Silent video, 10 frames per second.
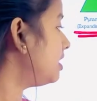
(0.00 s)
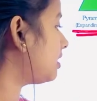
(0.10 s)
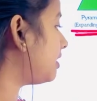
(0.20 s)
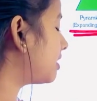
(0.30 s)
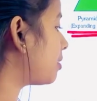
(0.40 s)

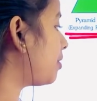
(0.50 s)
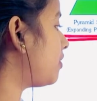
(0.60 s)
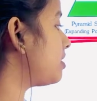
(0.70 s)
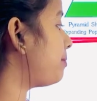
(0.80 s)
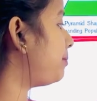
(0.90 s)
তাদেরকে বলা
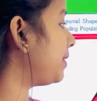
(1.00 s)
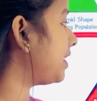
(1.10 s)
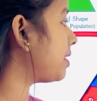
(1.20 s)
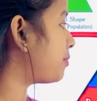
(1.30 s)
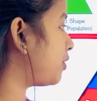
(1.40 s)
হচ্ছে প্রি
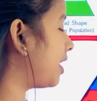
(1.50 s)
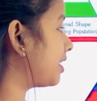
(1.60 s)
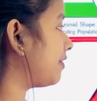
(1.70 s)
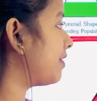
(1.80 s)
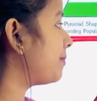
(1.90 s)
রিপ্রোডাক্টিভ